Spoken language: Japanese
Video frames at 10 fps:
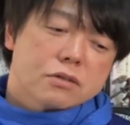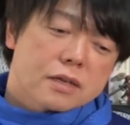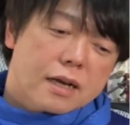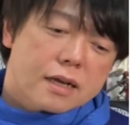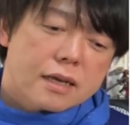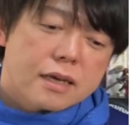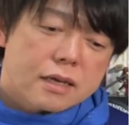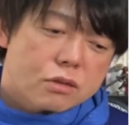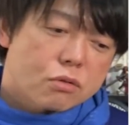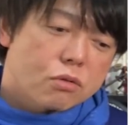ウが、
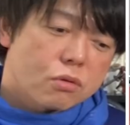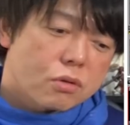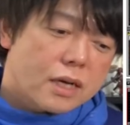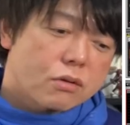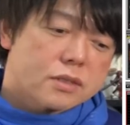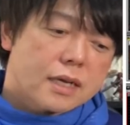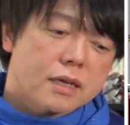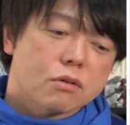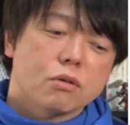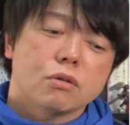えっ、ー、と、過去
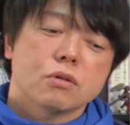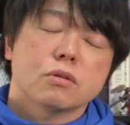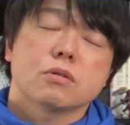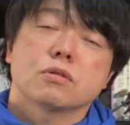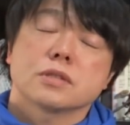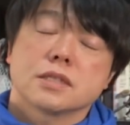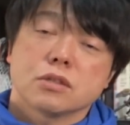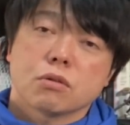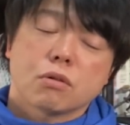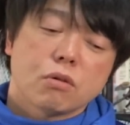最高
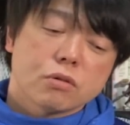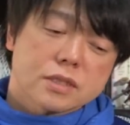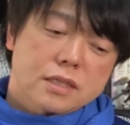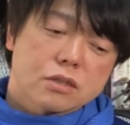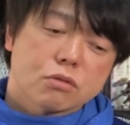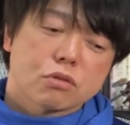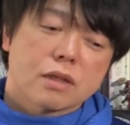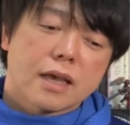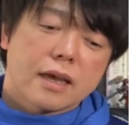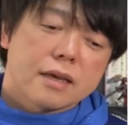値を更新ということ
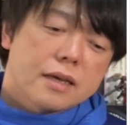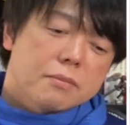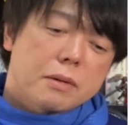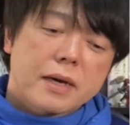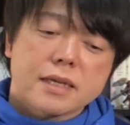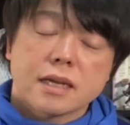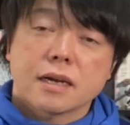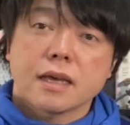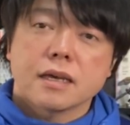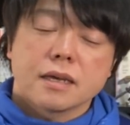で、まあ、バイデン
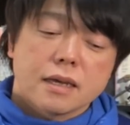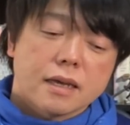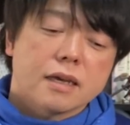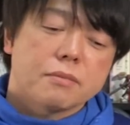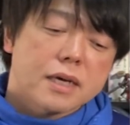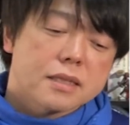がね、えー、バイ